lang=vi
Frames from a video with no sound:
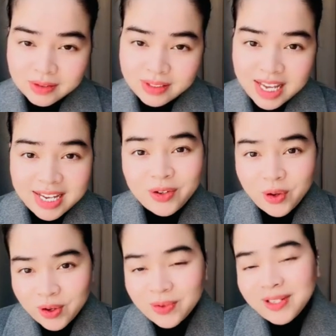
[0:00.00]
Vậy
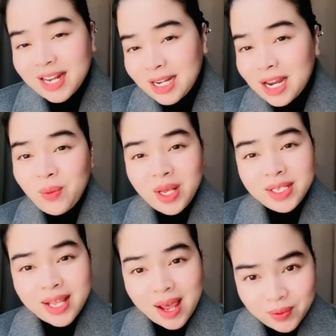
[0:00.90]
cuối cùng là cách giải quyết làm
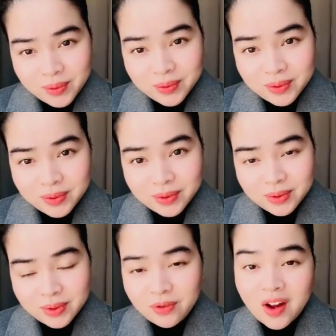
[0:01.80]
sao?
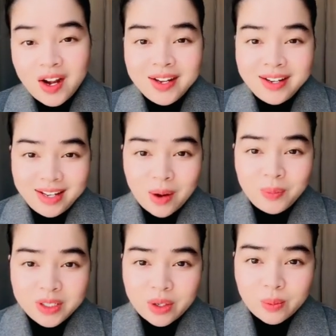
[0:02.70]
Có phải là nghỉ học
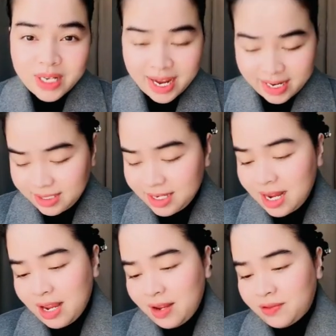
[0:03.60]
trường Cộng sản
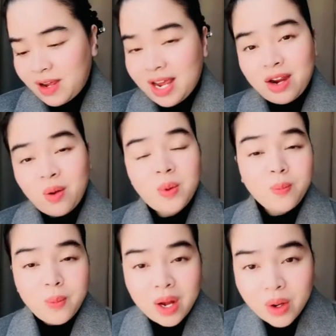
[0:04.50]
và không
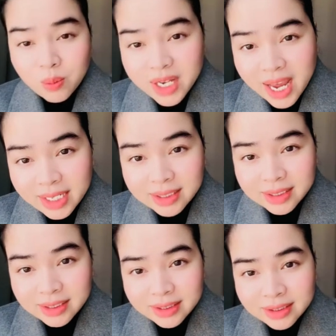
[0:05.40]
đọc báo Cộng sản
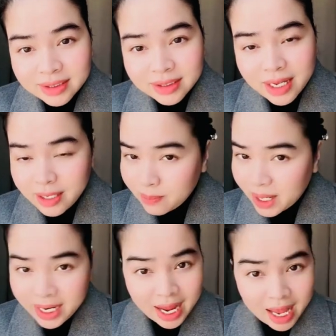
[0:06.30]
nữa thì
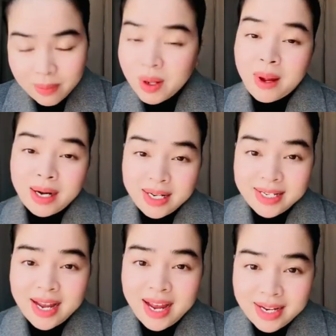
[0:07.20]
mấy cái mà bạn liệt
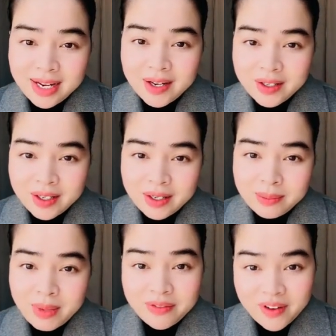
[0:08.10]
kê á,
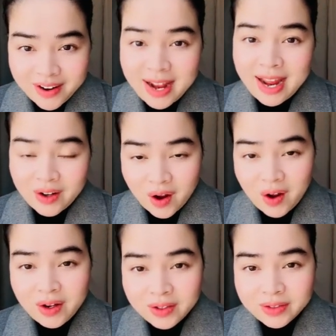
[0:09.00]
mấy cái vấn nạn
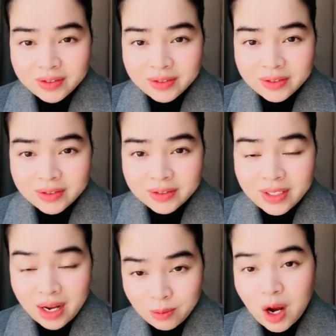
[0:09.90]
đó sẽ không